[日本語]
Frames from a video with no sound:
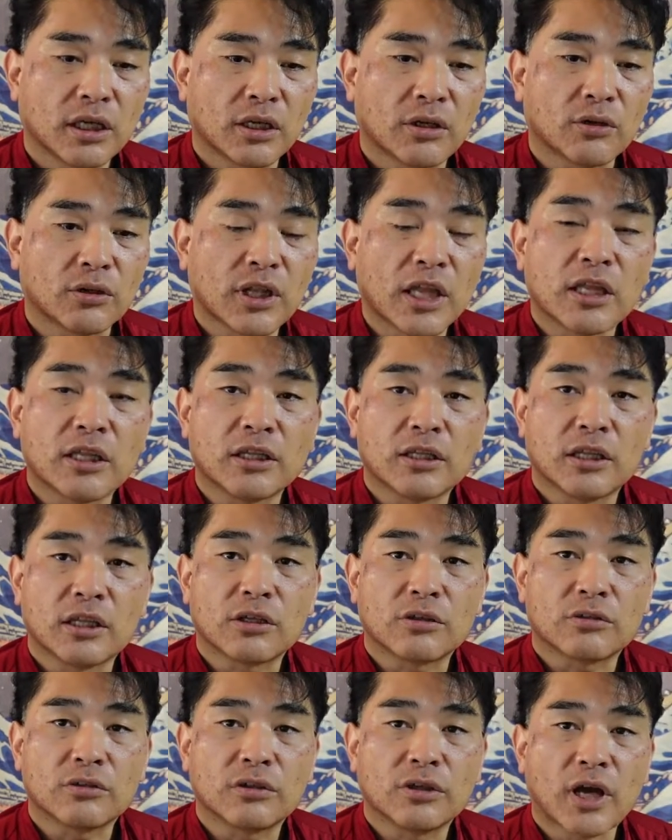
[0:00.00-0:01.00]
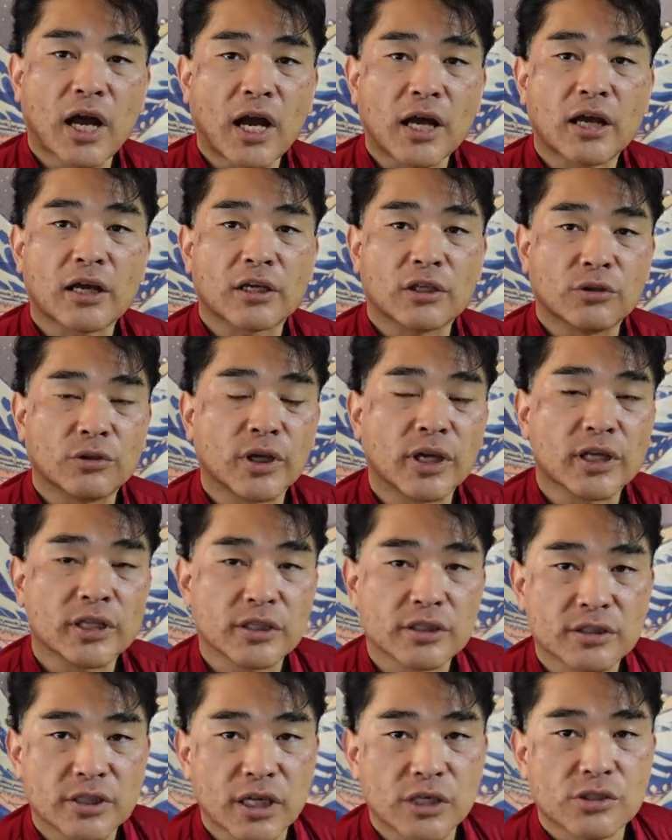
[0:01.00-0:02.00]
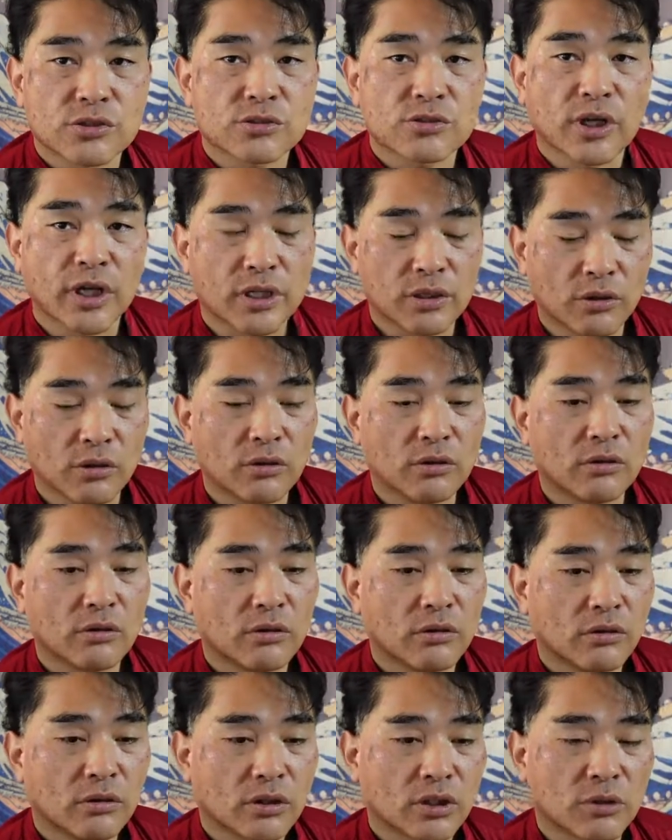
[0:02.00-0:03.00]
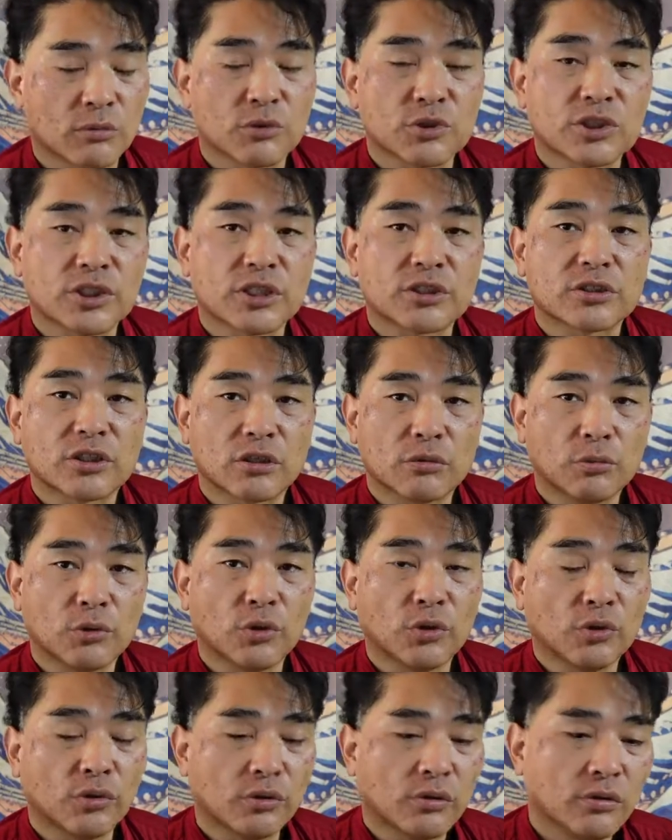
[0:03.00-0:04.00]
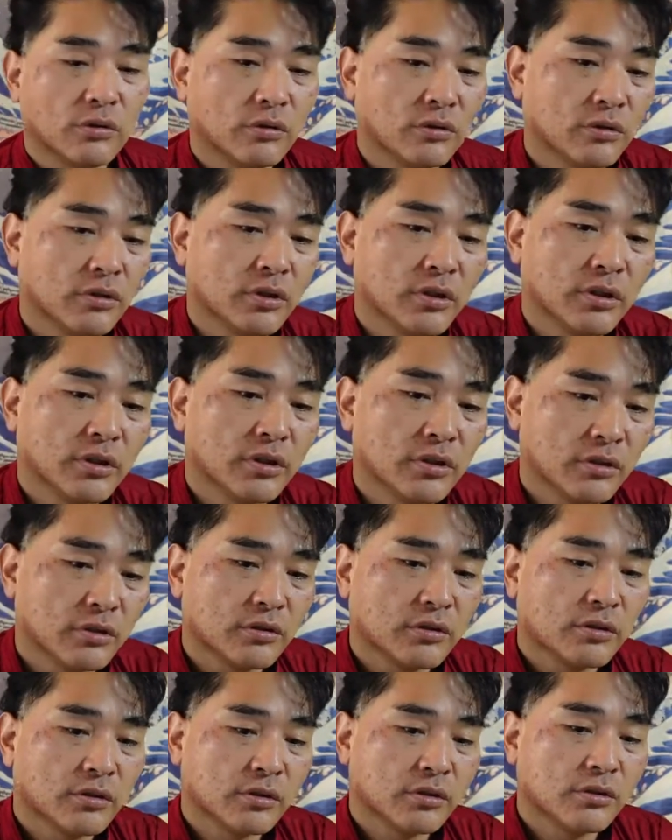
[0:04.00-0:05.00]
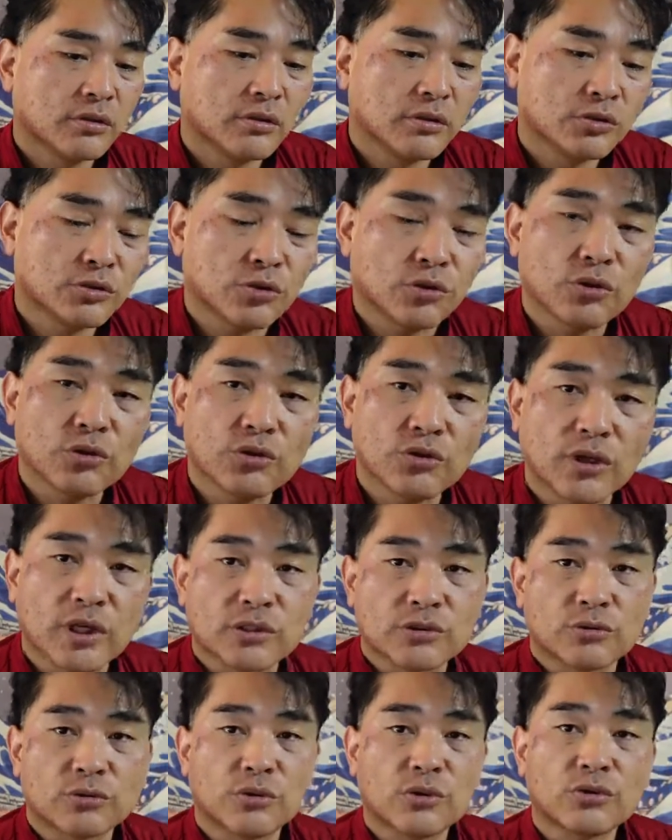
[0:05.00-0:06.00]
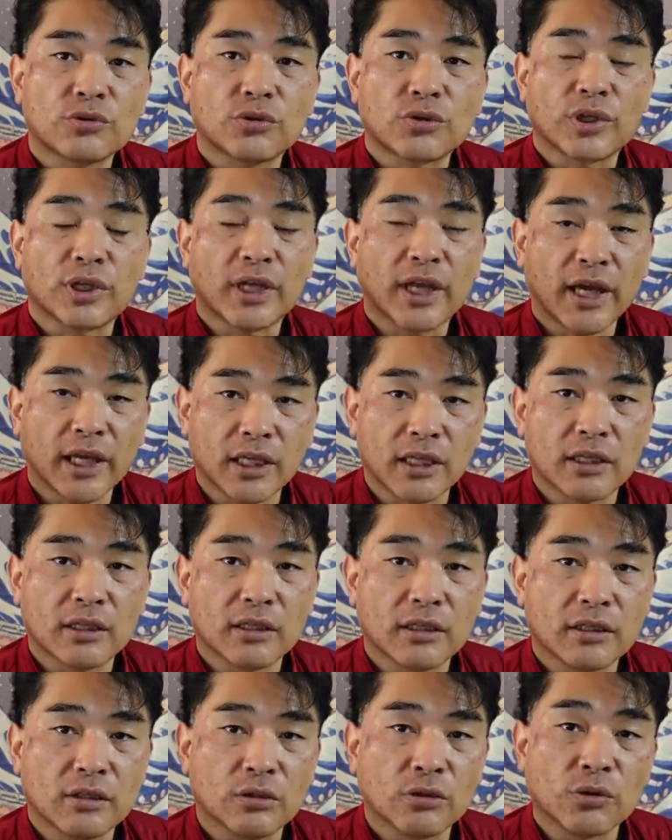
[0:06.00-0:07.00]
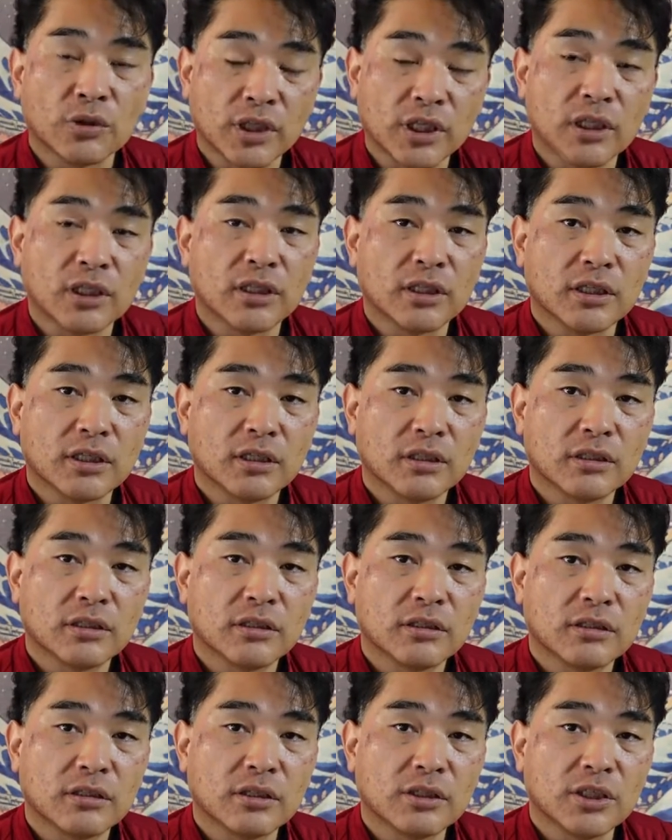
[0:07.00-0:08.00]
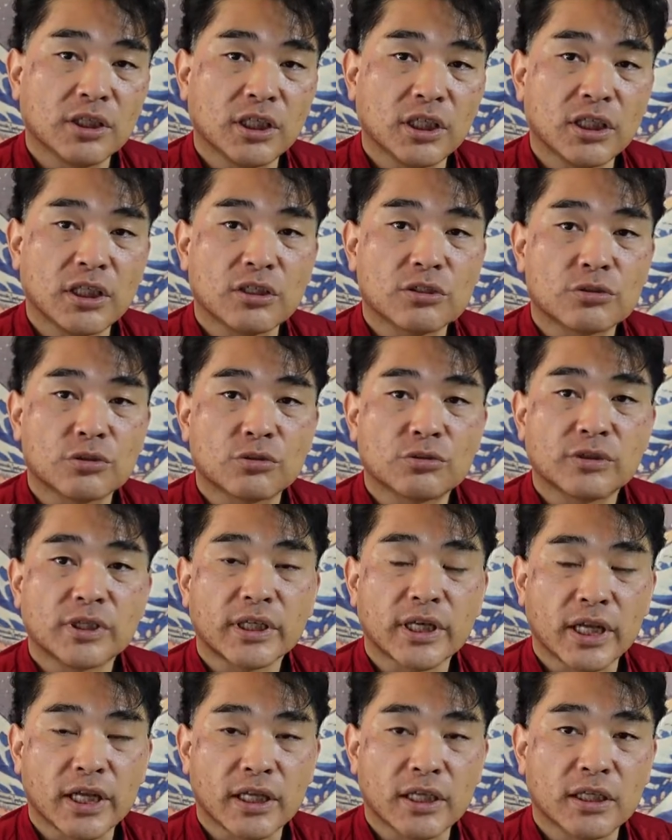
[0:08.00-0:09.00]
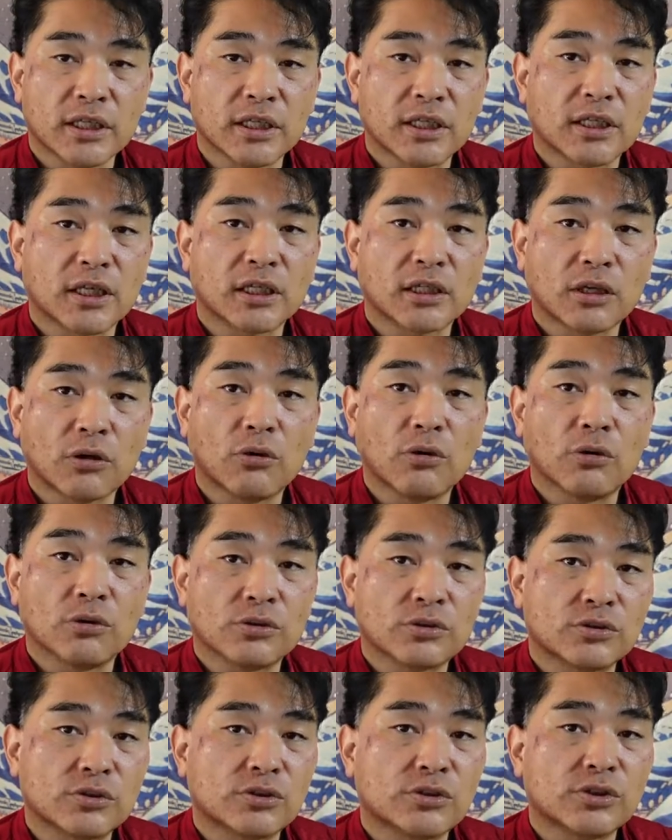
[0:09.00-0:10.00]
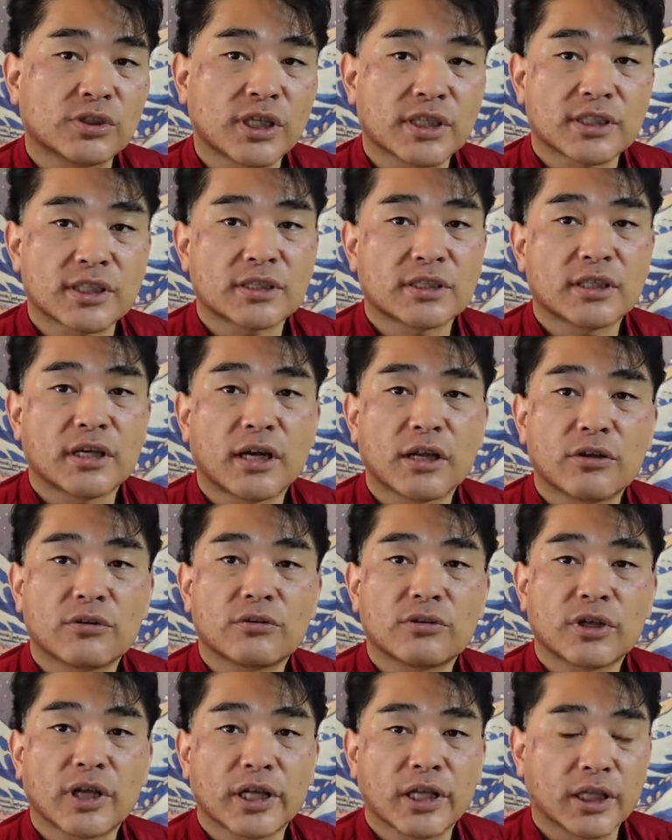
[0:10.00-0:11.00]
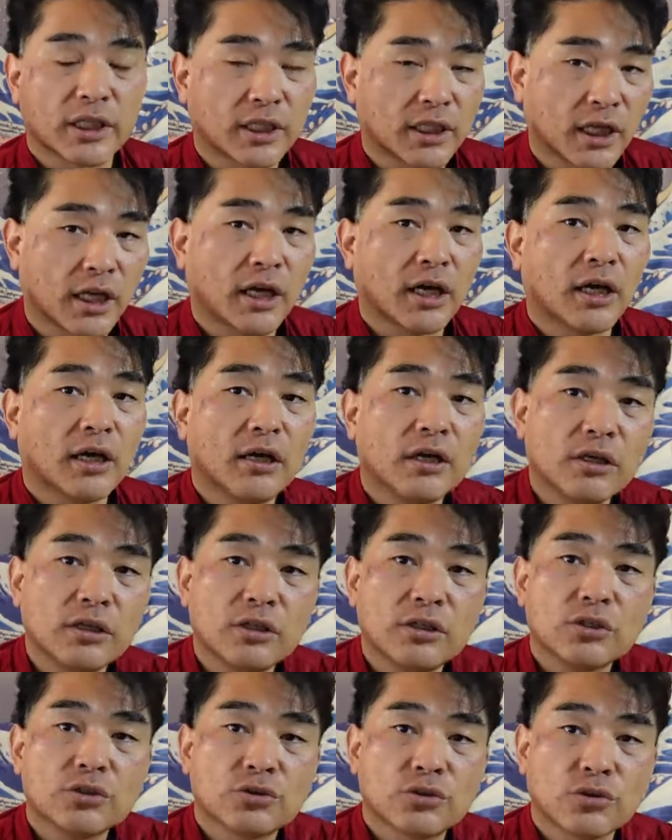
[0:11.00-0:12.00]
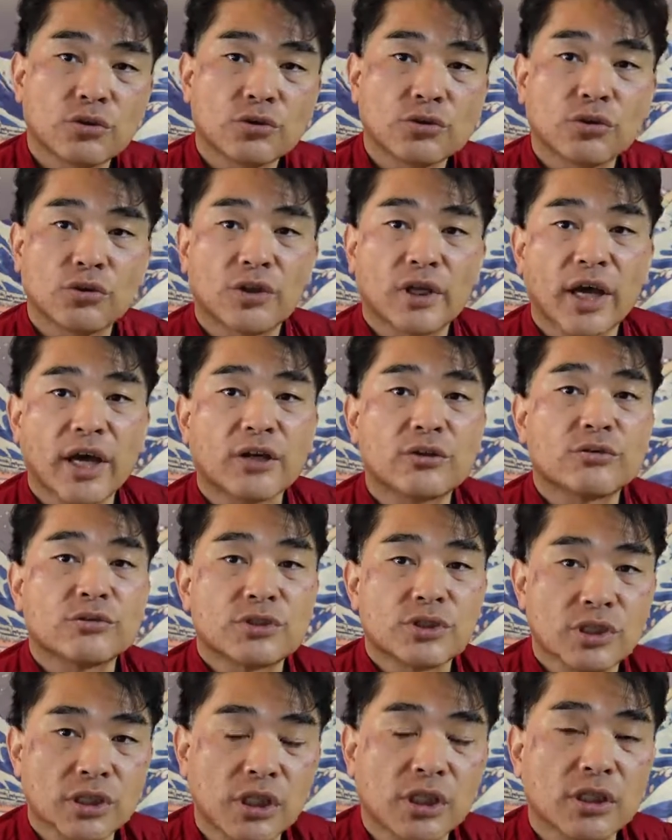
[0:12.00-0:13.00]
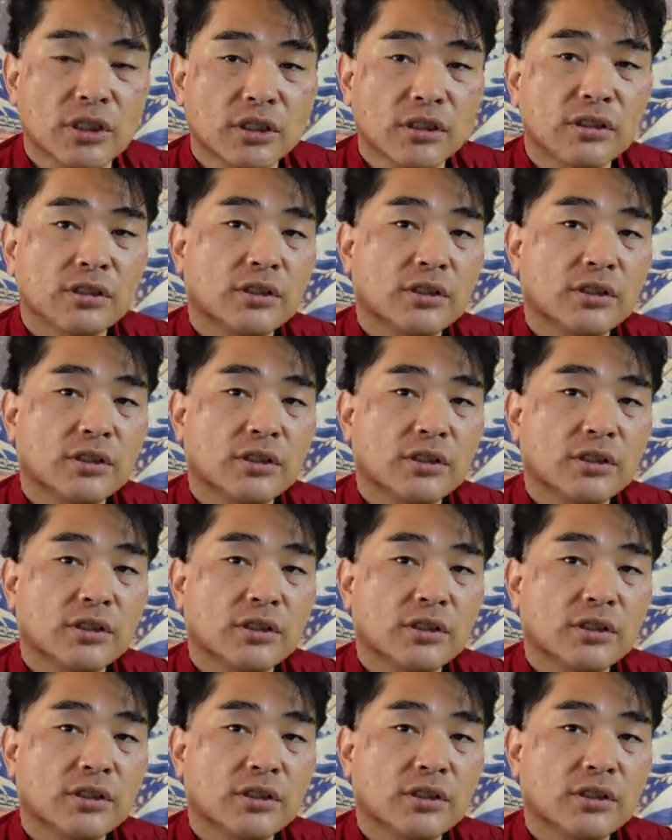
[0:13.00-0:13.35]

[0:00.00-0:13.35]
あの天に出てくる赤城のね最終回の気持ちですけどもその人がその人でないのに意にそぐわない生き方を続けさせられるぐらいだったらその人であるうちに